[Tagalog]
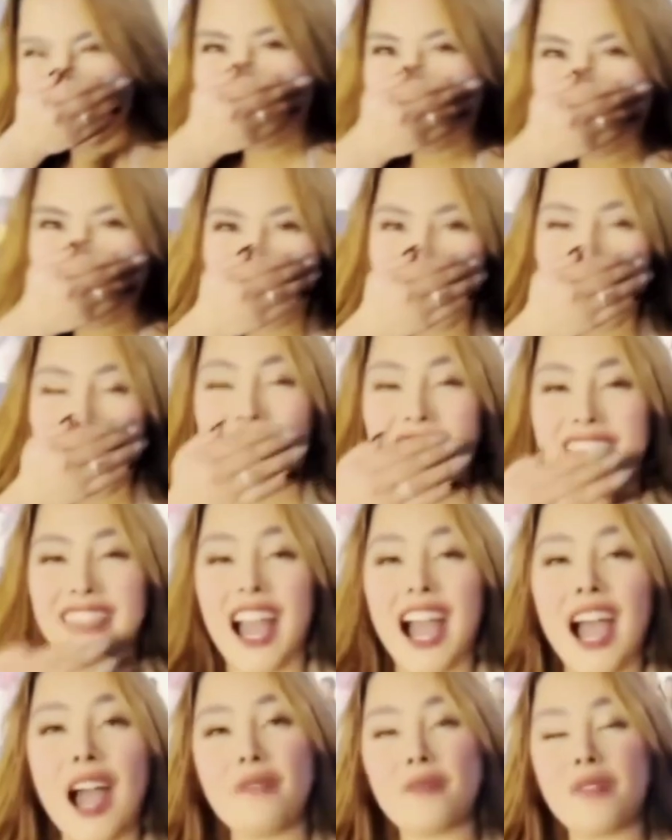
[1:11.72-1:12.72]
birthday ng
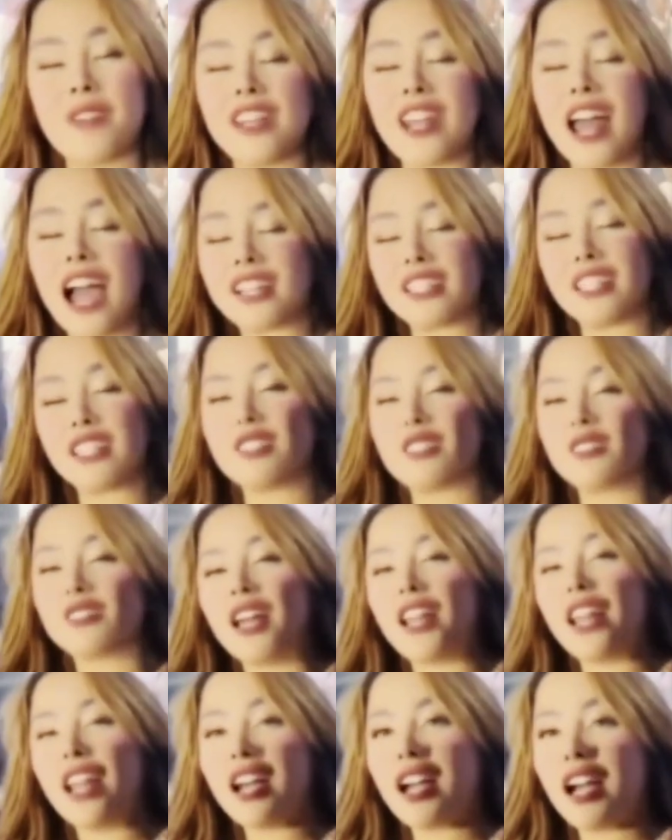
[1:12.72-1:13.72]
bata ang
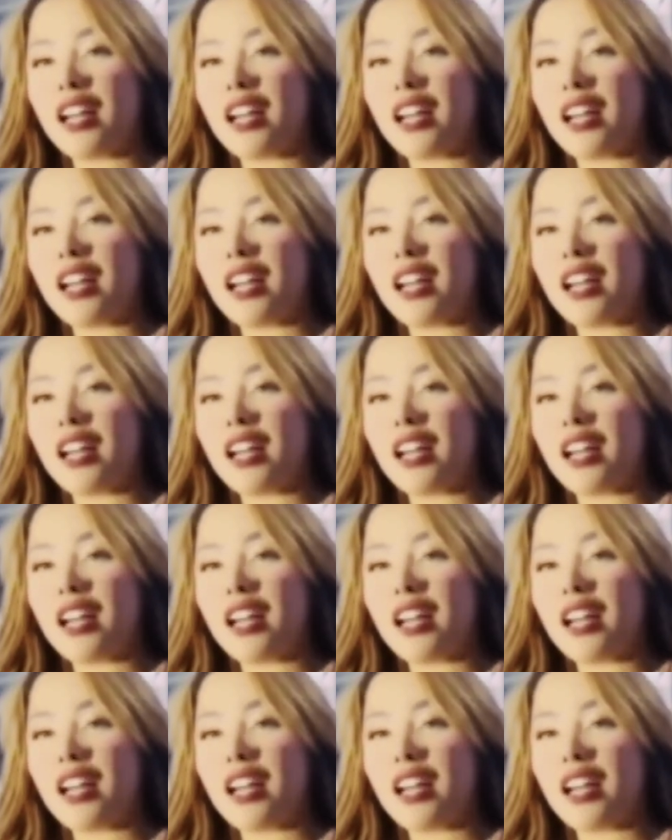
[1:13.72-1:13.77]
nangyayari.